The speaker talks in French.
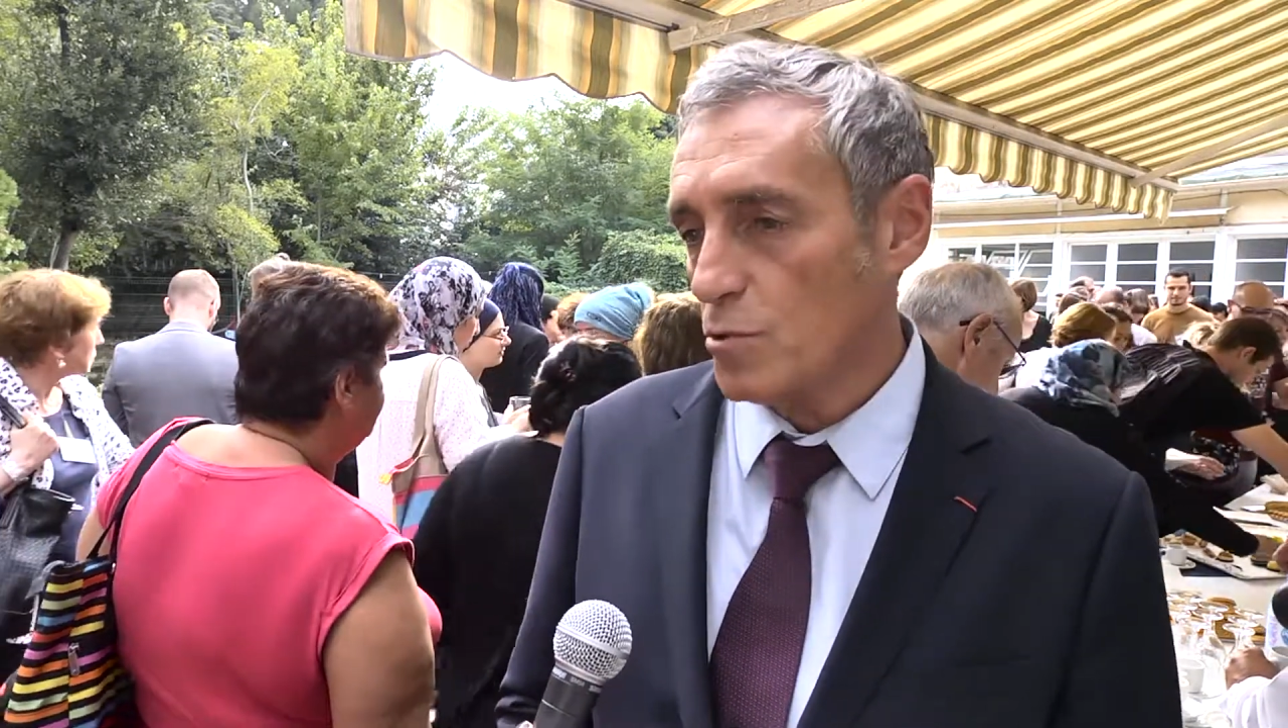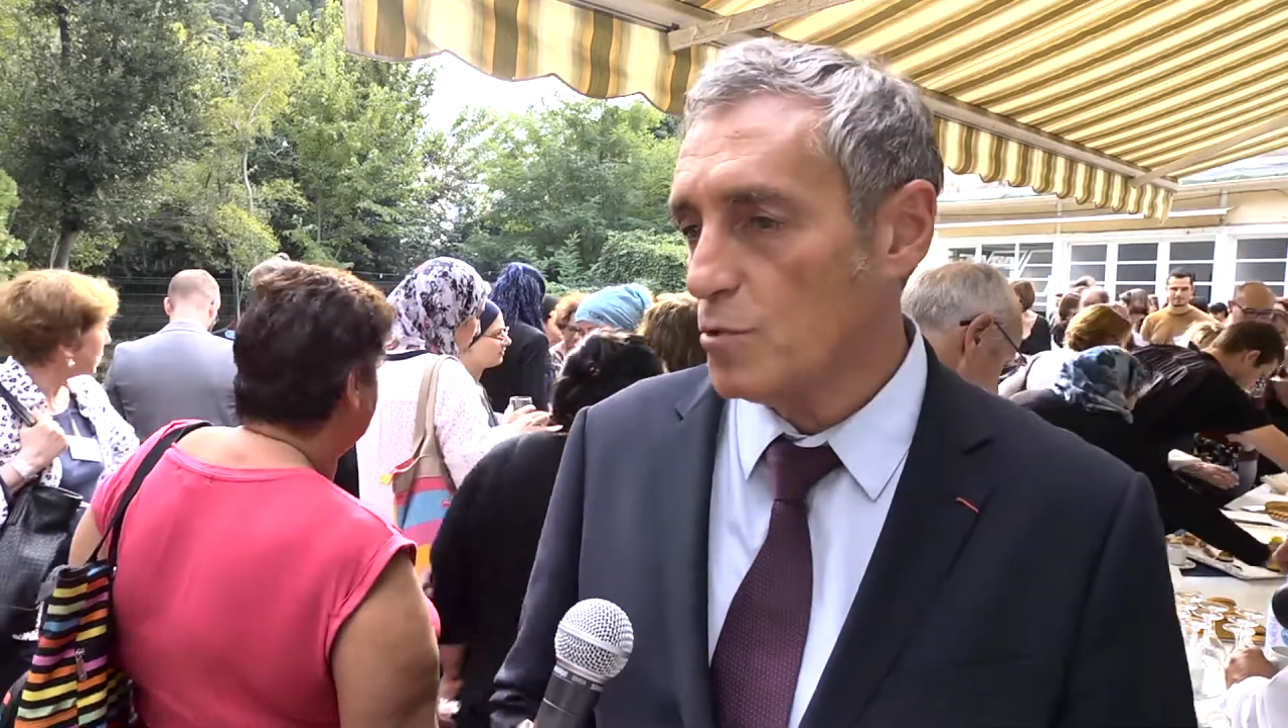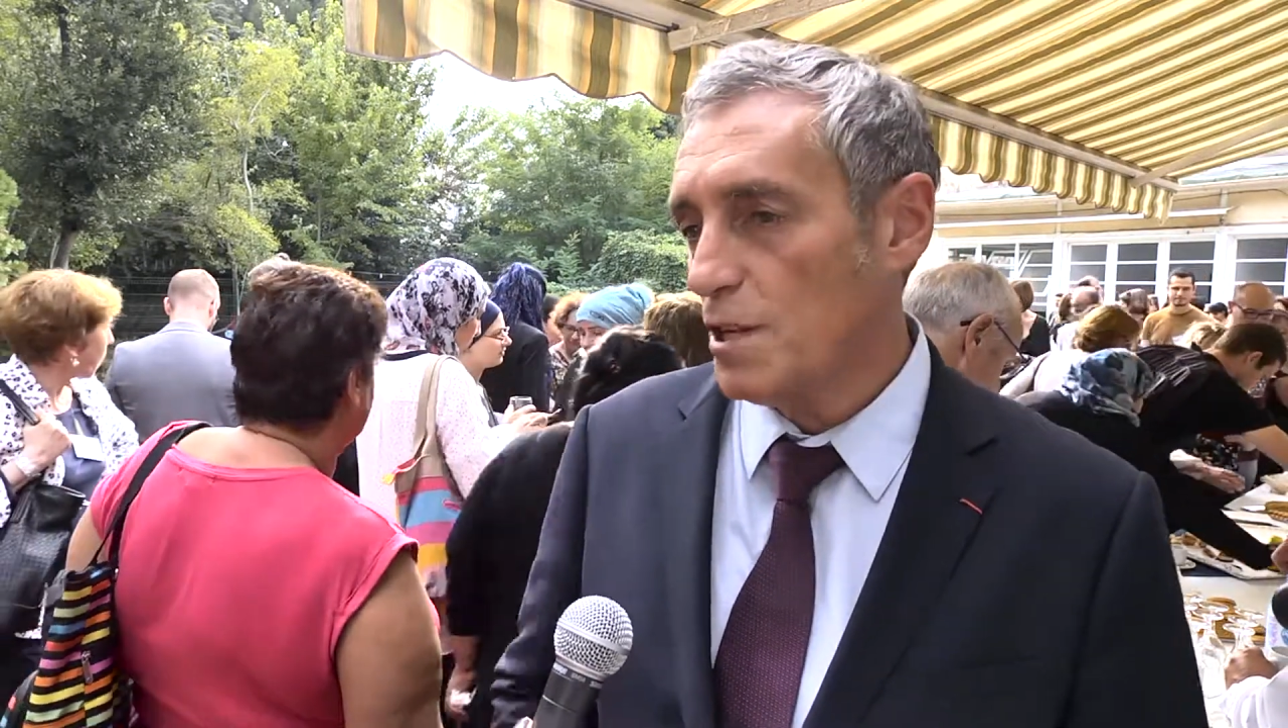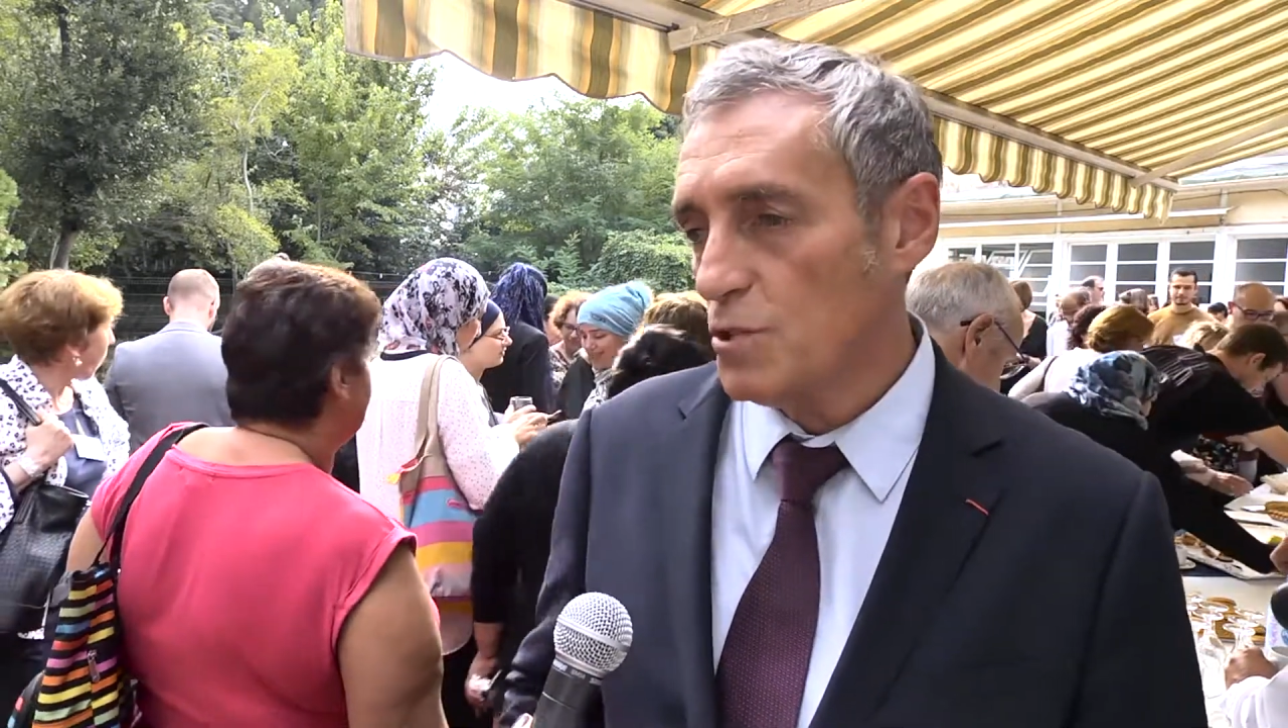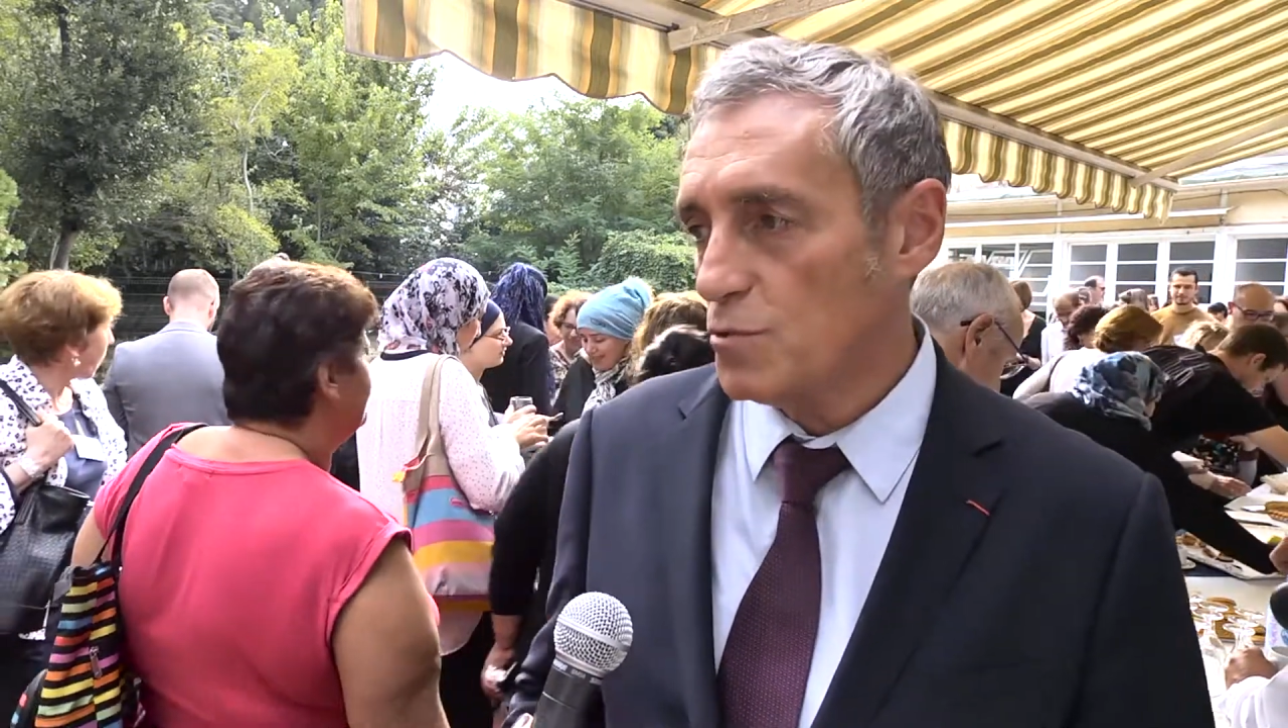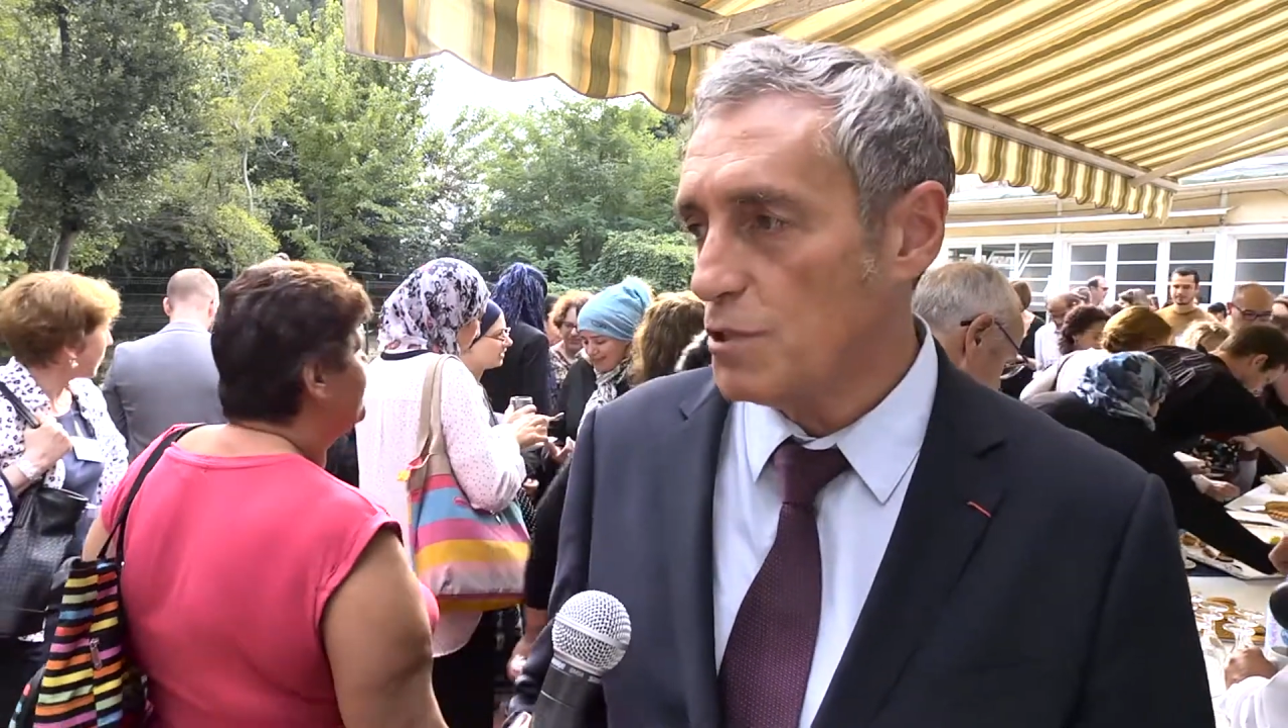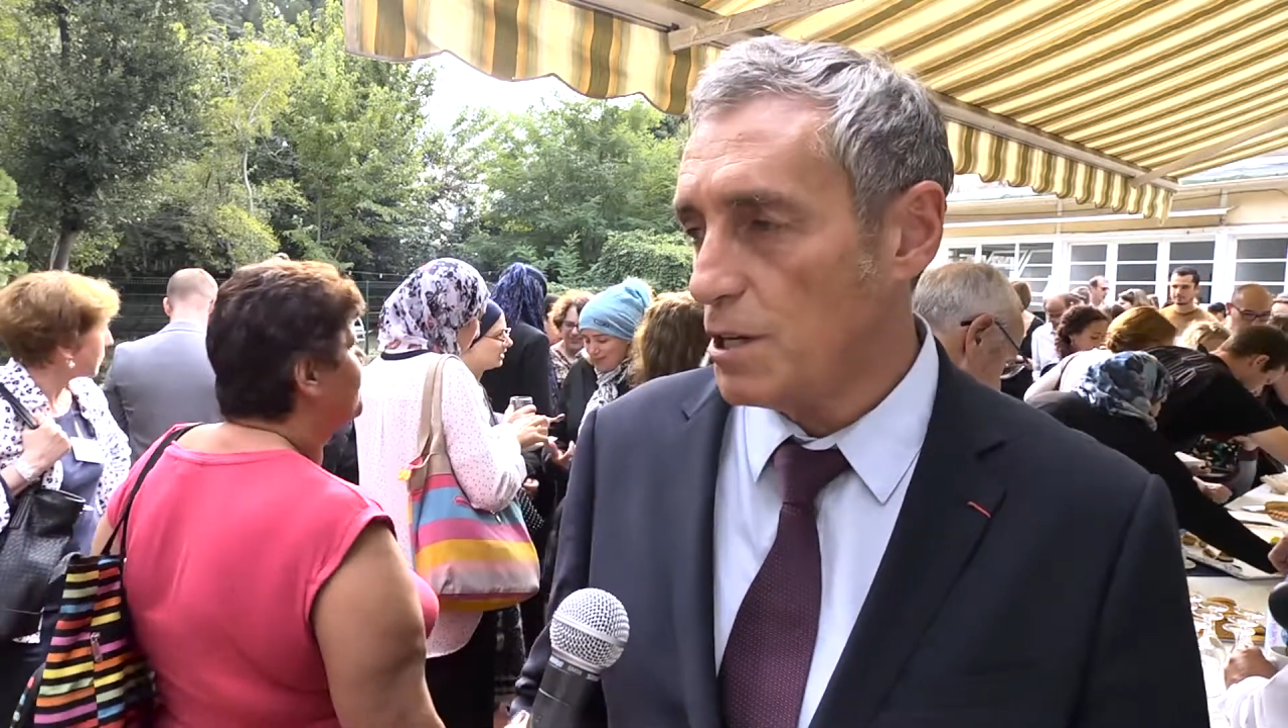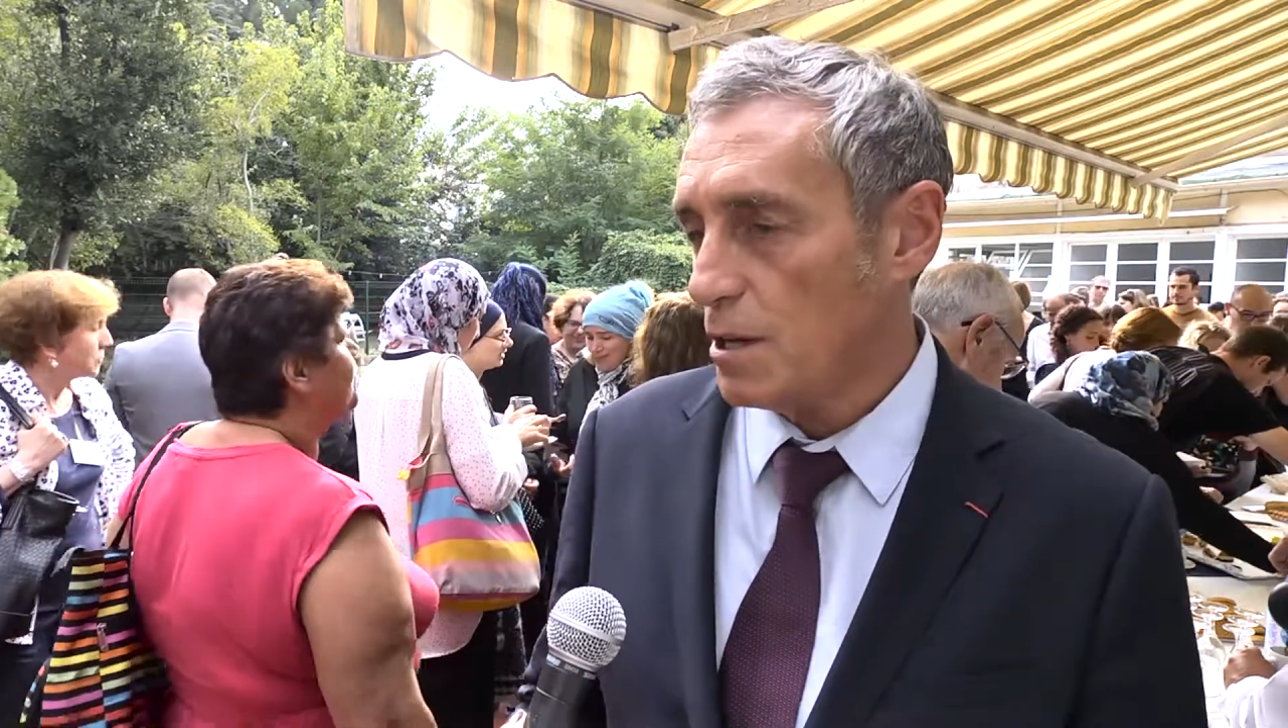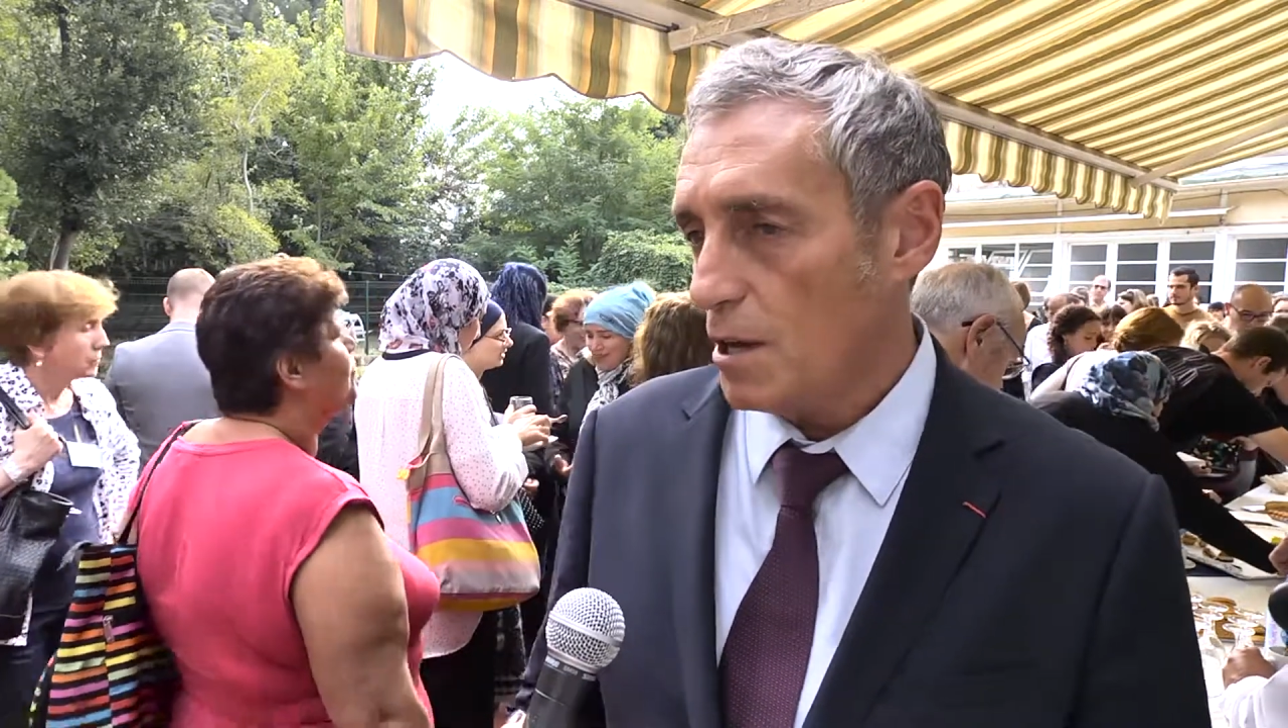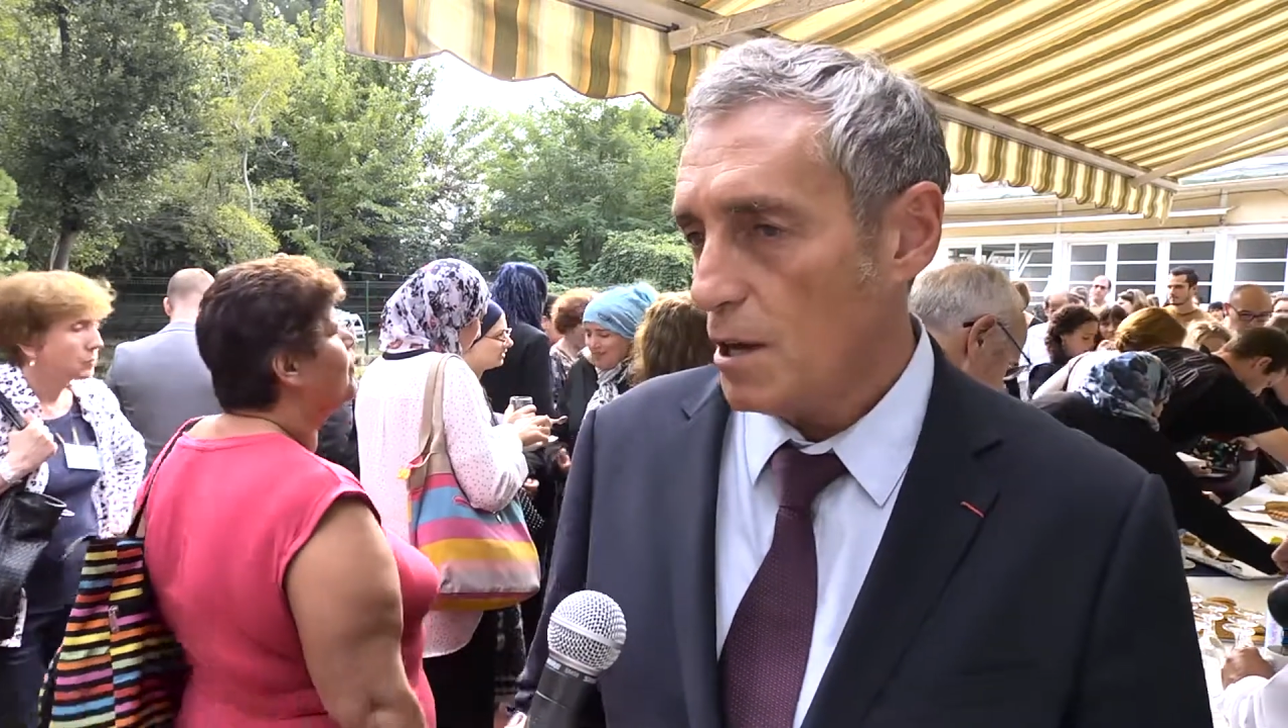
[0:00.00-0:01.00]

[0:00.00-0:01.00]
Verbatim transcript: leur donner les outils